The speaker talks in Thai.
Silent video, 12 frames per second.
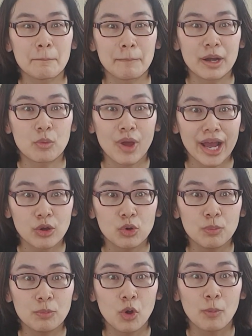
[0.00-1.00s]
เป็นแวคคุ
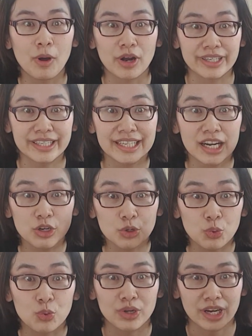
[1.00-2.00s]
มโรบอทที่ทั้ง
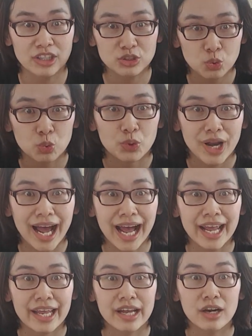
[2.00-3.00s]
ดูดทั้ง ถูได้
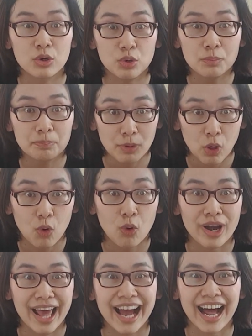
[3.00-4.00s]
รุ่นโปร
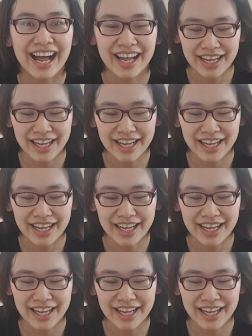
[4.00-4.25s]
นะคะ